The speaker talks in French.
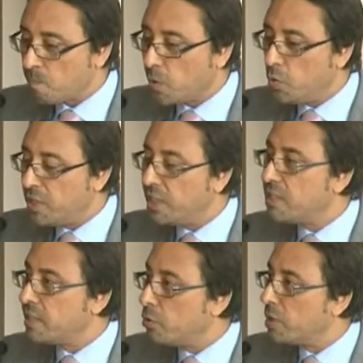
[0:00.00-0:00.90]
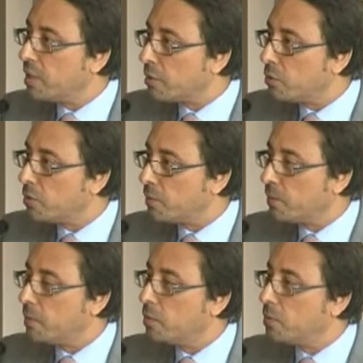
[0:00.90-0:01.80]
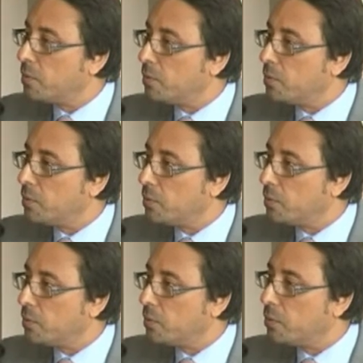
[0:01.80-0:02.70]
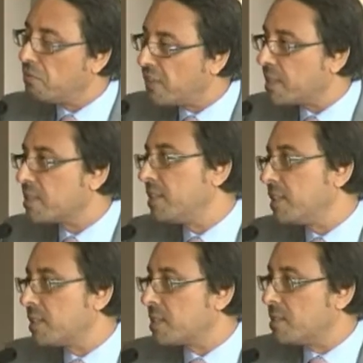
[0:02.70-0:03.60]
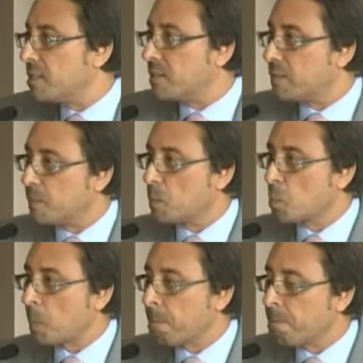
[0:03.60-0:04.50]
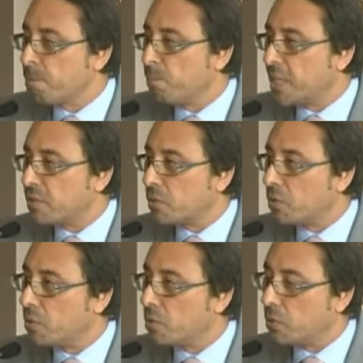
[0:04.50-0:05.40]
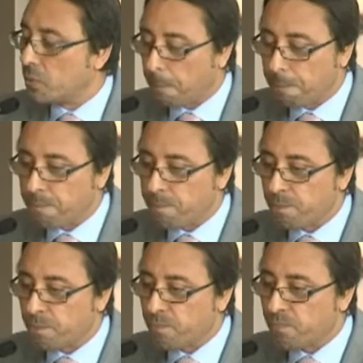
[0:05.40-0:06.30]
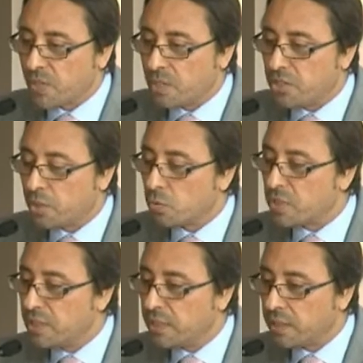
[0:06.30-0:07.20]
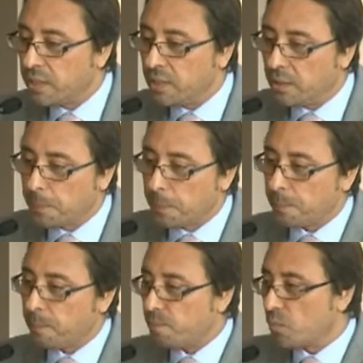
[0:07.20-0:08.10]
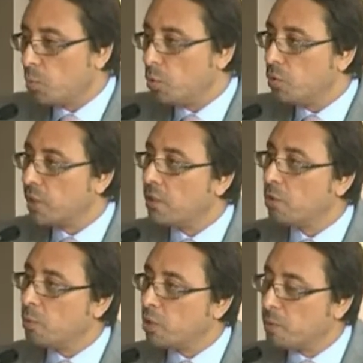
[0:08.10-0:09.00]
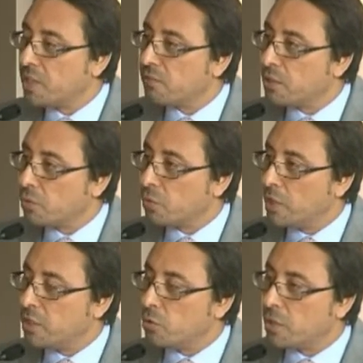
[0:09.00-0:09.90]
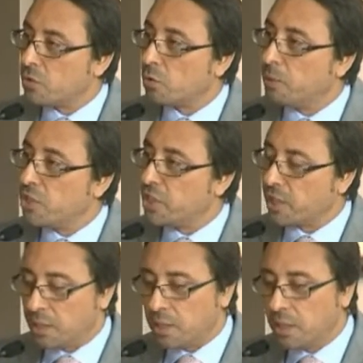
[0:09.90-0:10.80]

utile et salutaire de, de faire cet exercice, parce que j'ai considéré, au bout de quelques mois d'observation de la situation en Belgique,